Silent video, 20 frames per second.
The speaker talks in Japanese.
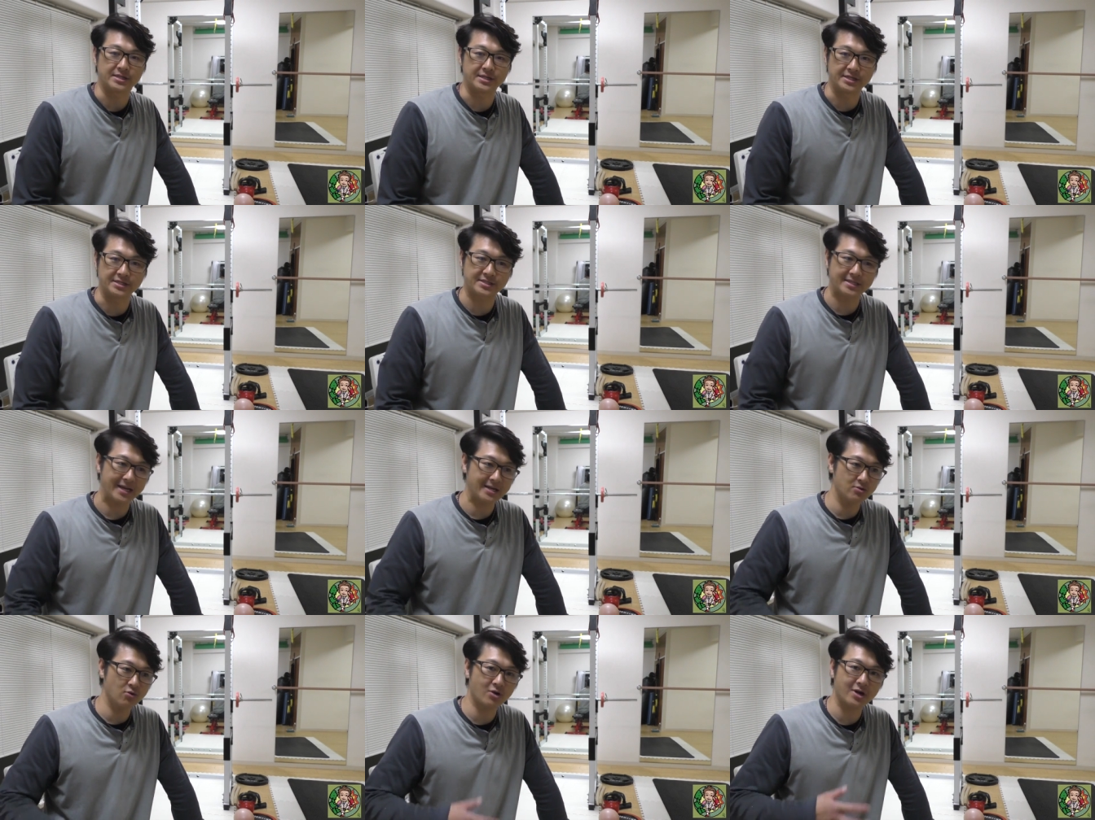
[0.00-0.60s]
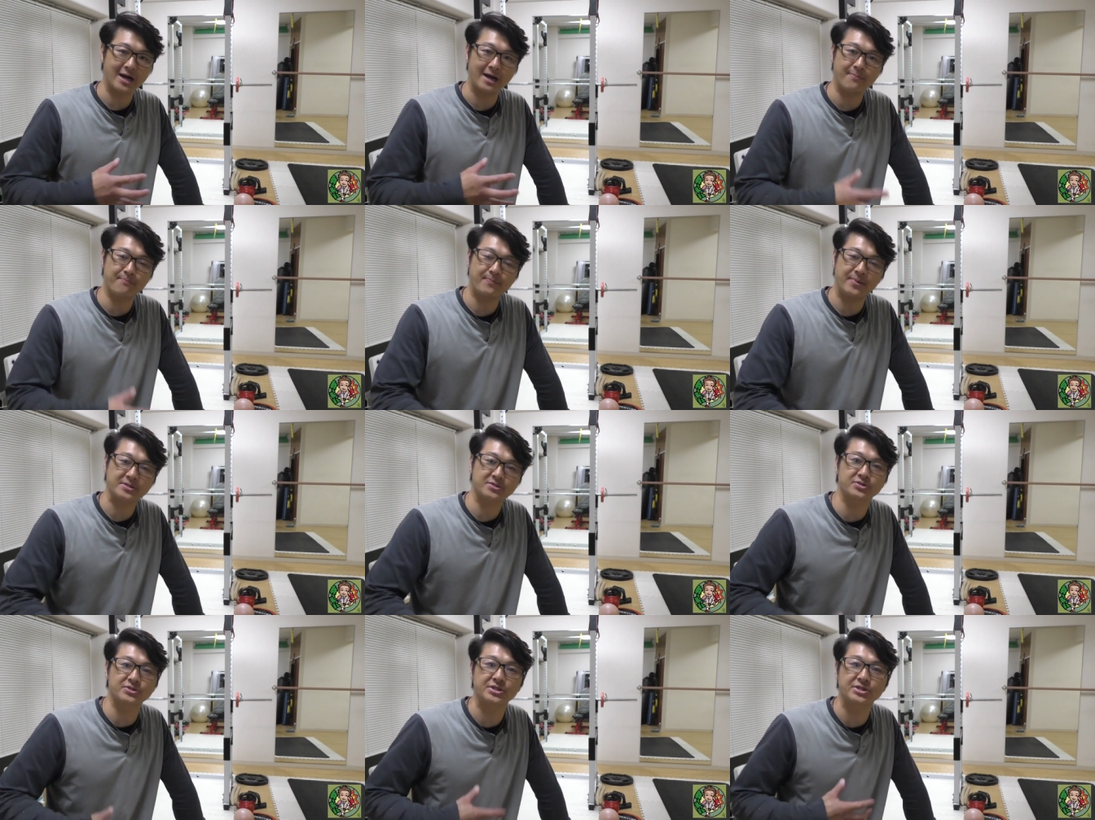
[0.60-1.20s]
胃酸を活
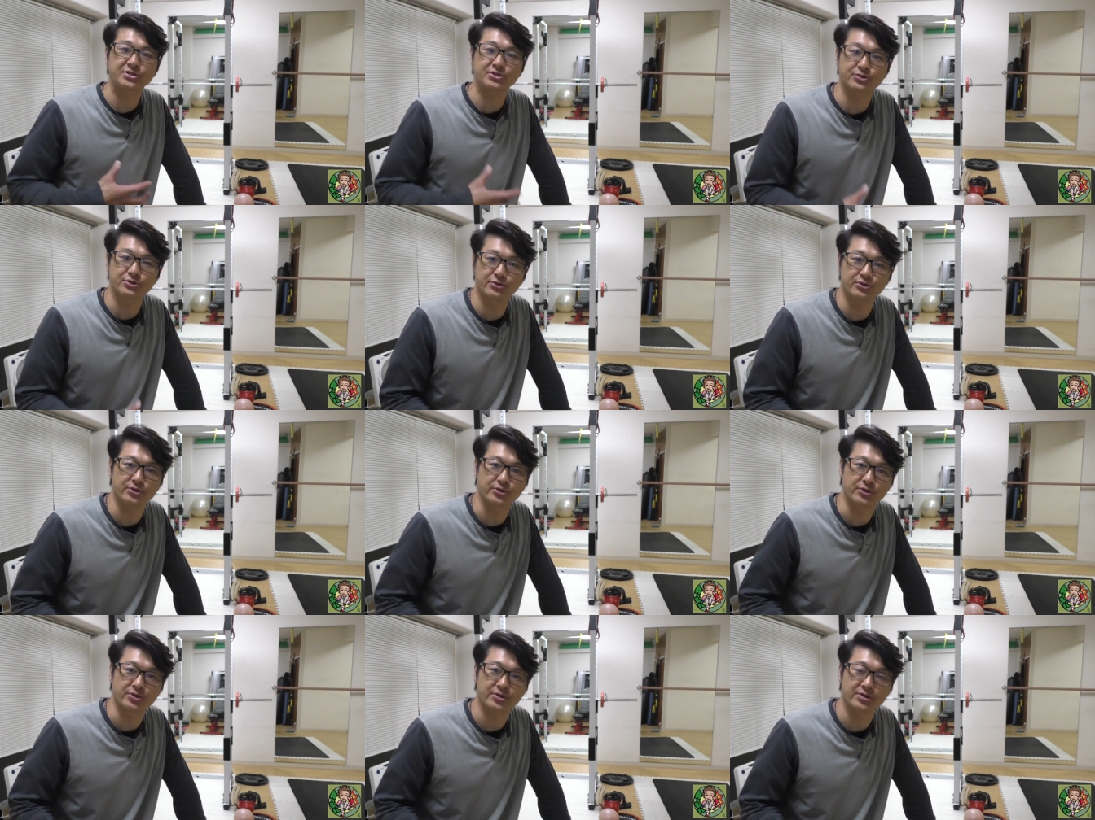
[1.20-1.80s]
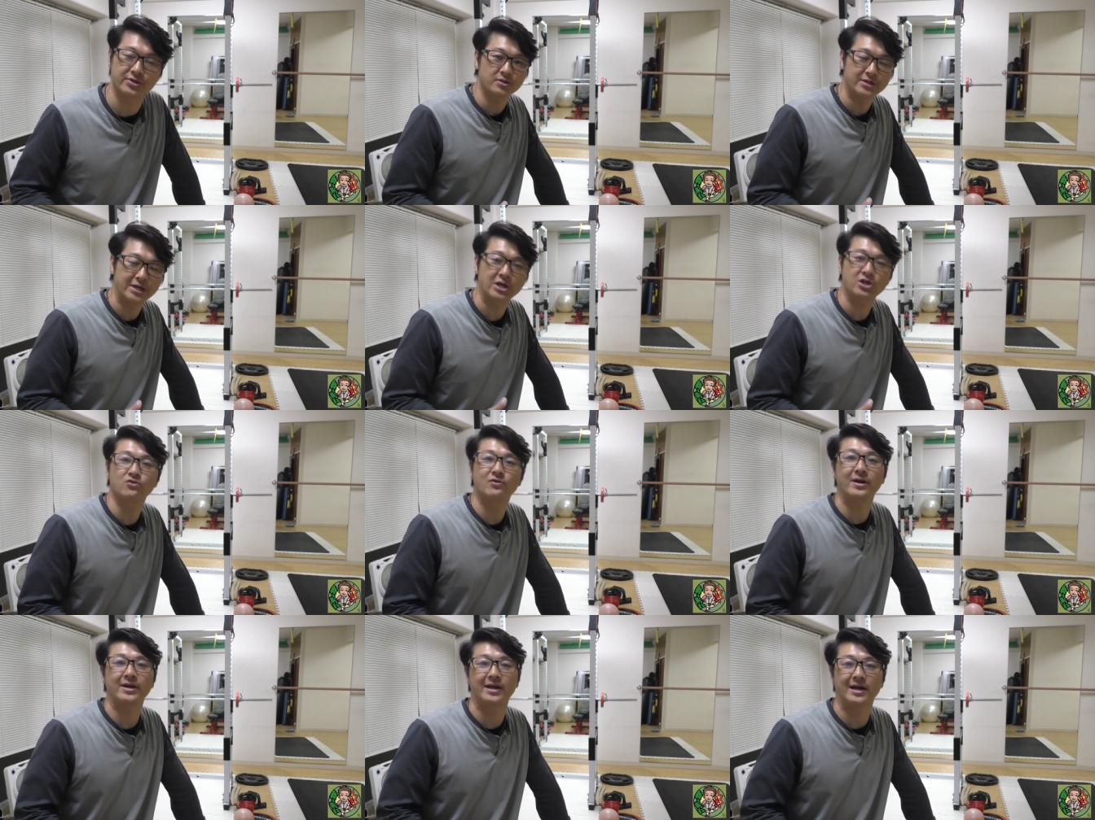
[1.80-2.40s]
発にする
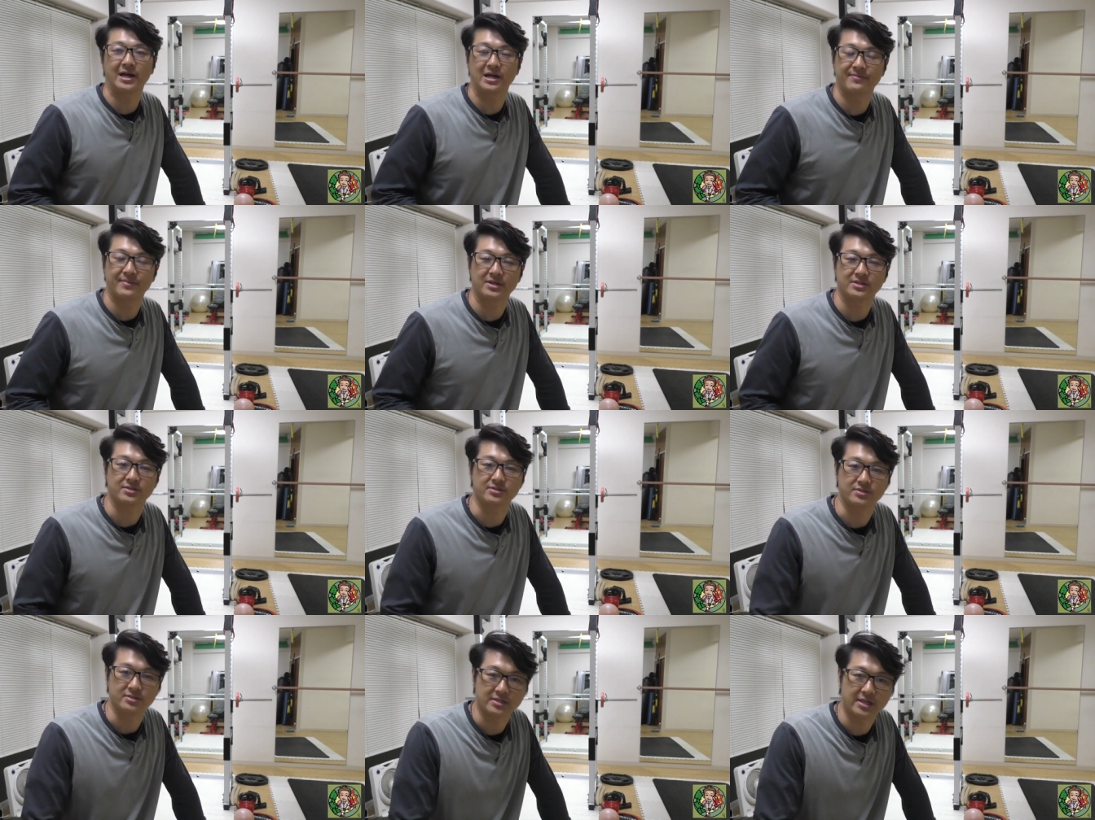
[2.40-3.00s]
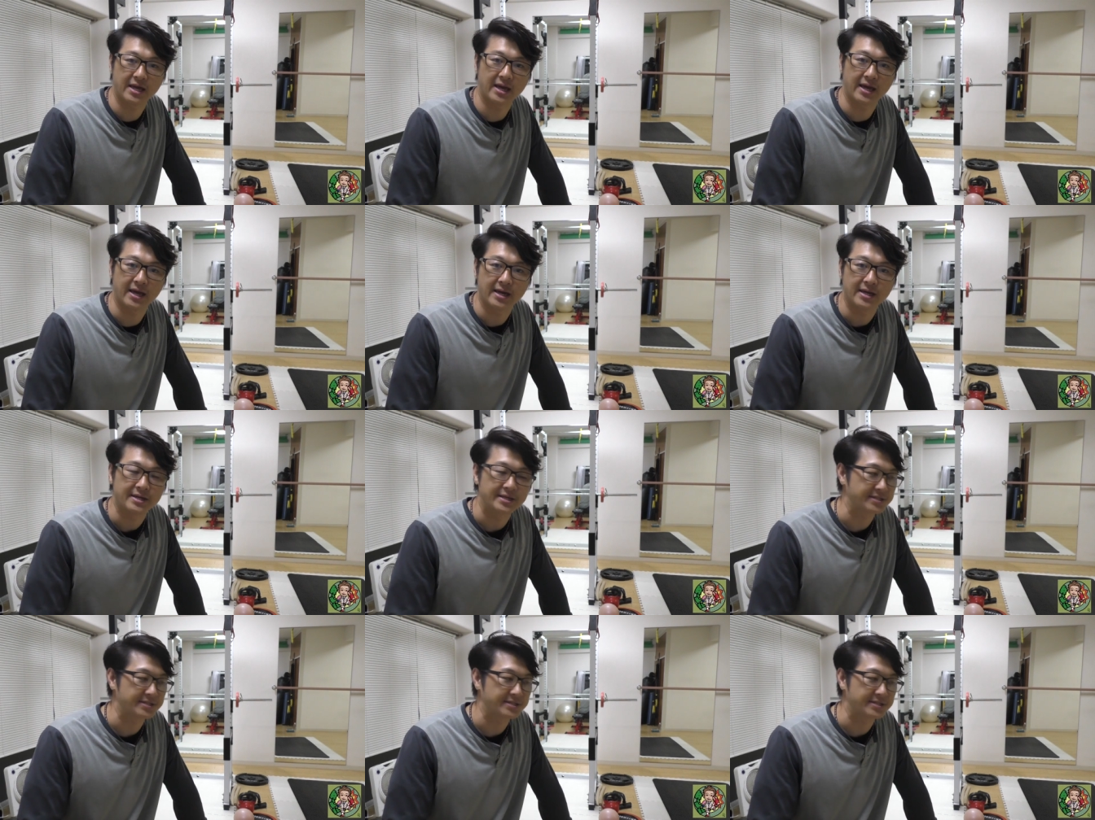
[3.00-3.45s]
役割がありますんで、